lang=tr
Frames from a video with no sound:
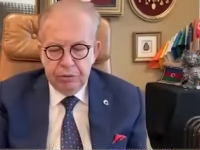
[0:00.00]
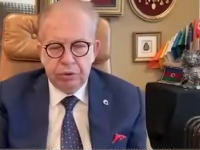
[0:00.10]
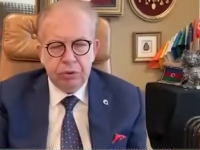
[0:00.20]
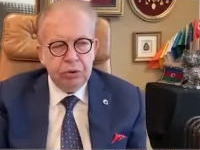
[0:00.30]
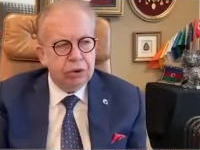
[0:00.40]

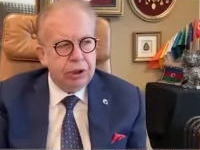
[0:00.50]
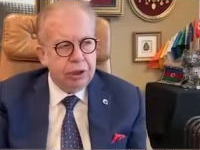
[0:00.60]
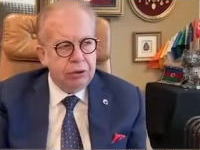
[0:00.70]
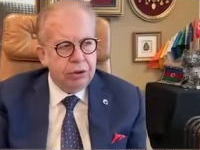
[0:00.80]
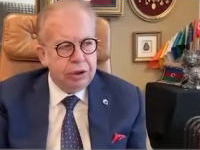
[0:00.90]
3-4 sene
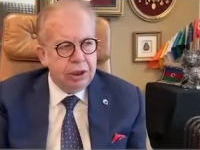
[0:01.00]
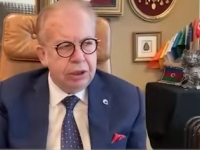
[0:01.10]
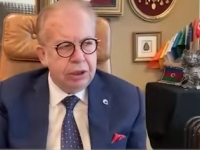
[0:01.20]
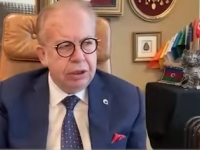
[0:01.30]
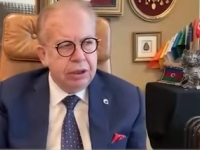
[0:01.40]

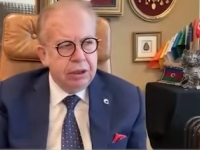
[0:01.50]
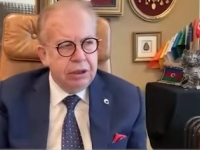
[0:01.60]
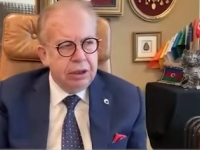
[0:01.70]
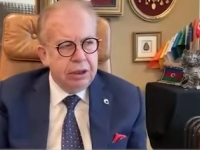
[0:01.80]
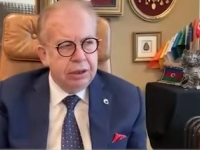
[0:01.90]
önce
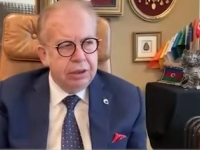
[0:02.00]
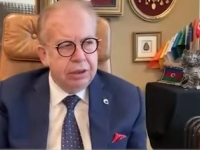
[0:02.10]
e,